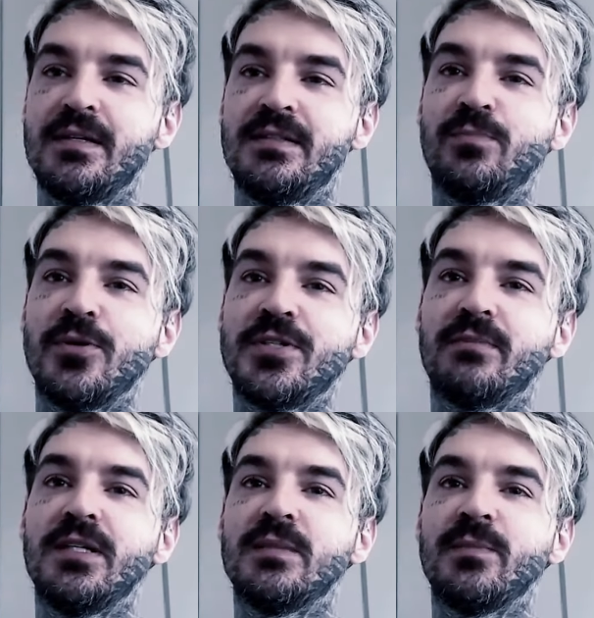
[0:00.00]
Depois de
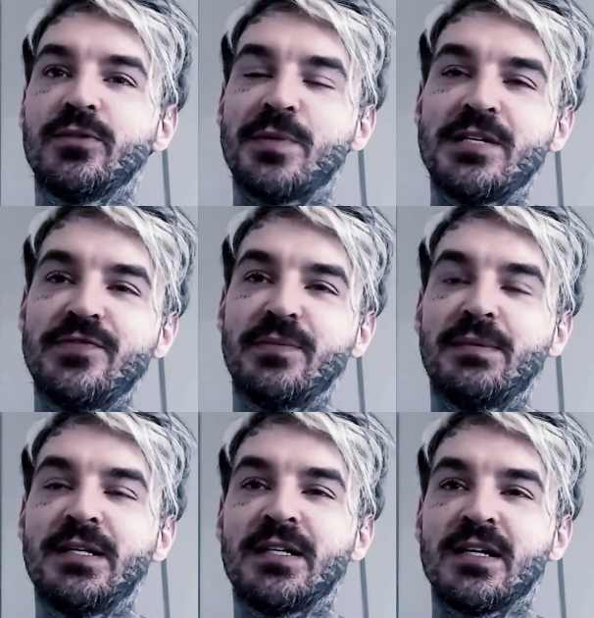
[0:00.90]
amanhã, meus pais vêm para
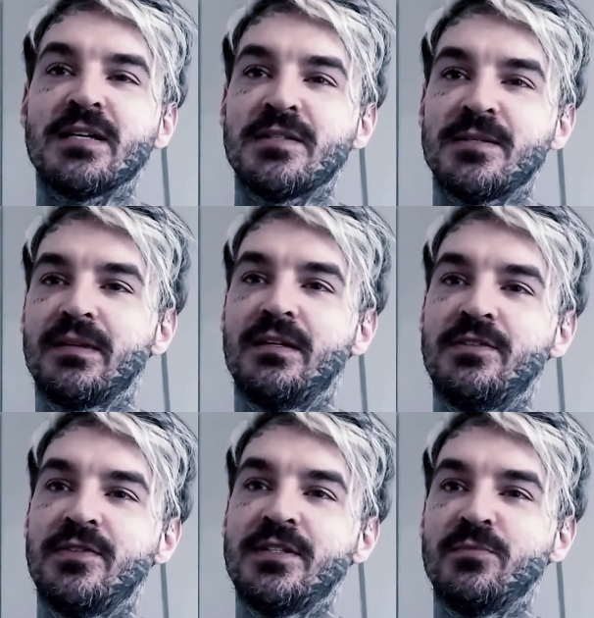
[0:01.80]
minha casa.
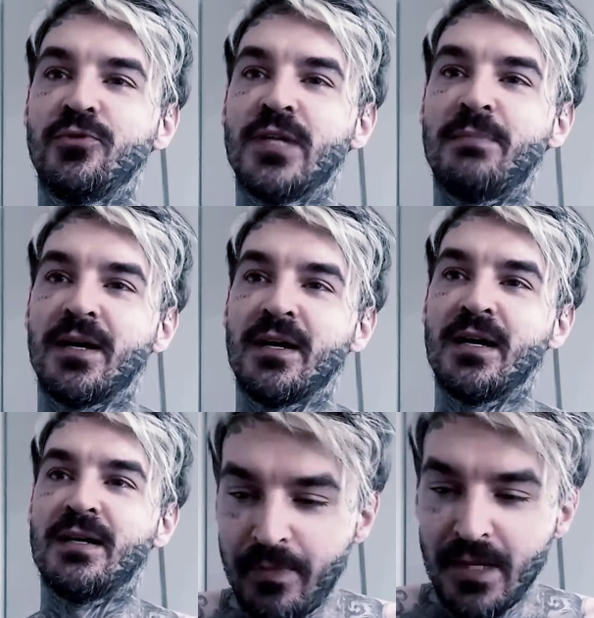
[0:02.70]
Eles vêm se mudar para
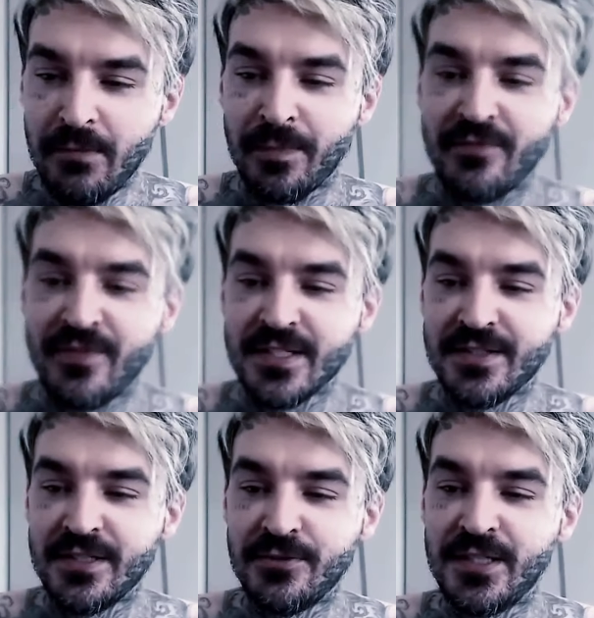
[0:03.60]
cá. Meu pai fez a
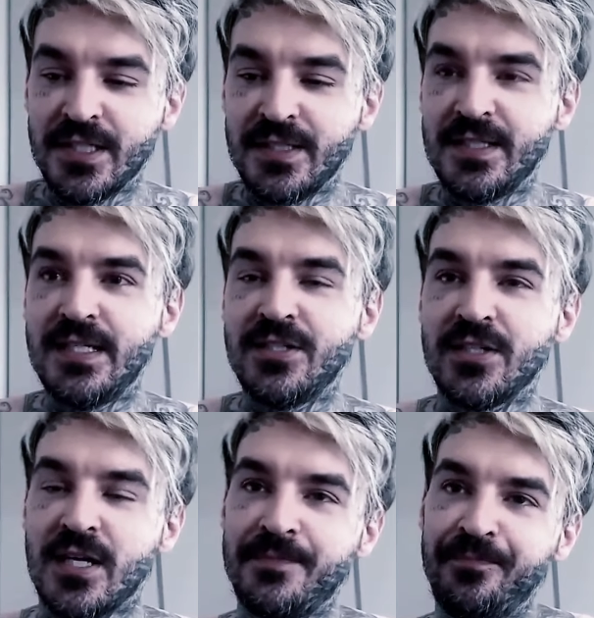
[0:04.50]
cirurgia dele
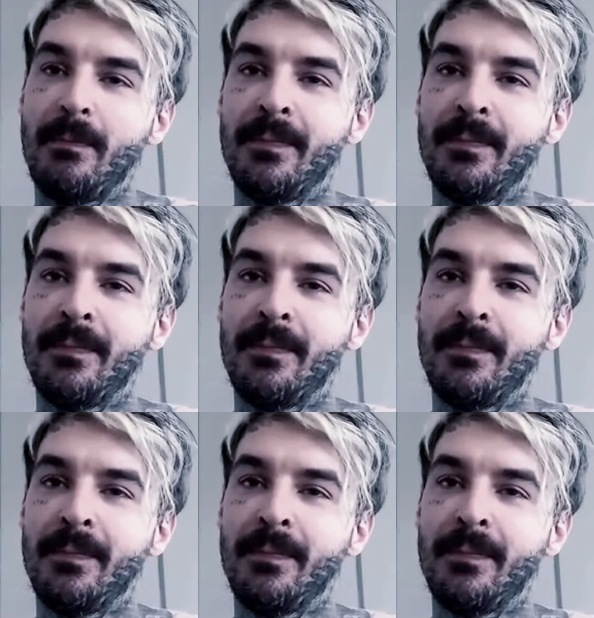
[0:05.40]
já.